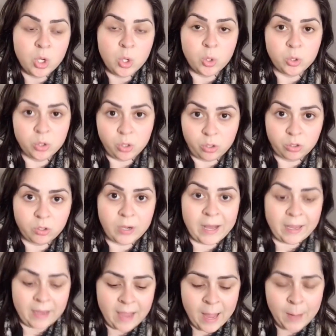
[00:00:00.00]
un doctor
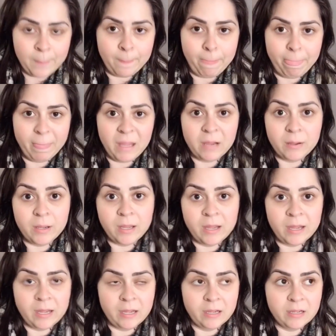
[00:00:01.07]
allá
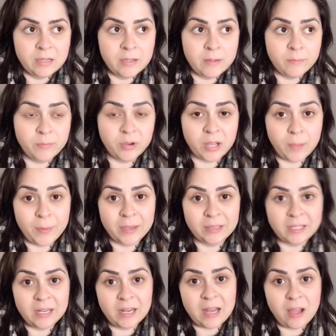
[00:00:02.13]
Ah, porque
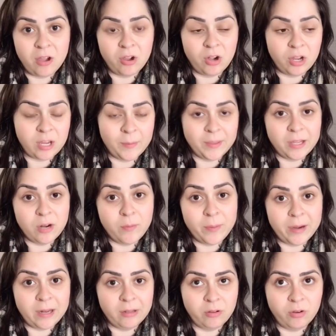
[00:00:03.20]
aparte lo que me dieron
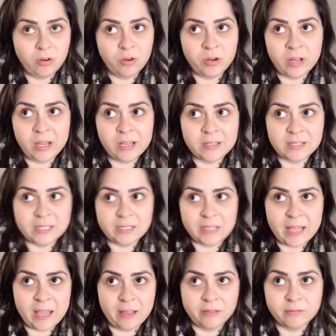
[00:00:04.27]
para el dolor es
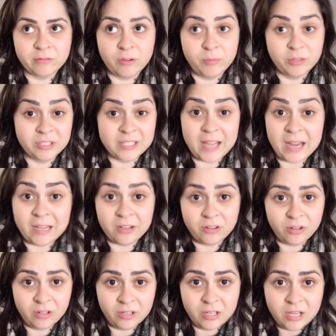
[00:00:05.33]
que, como
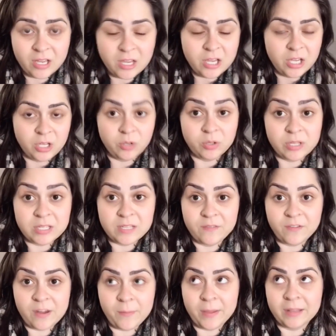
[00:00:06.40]
Tylenol y un
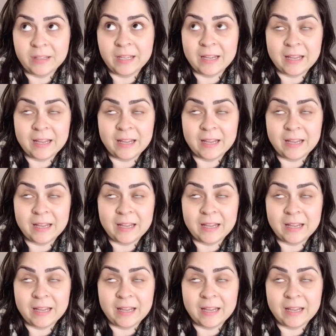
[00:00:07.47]
desinflamante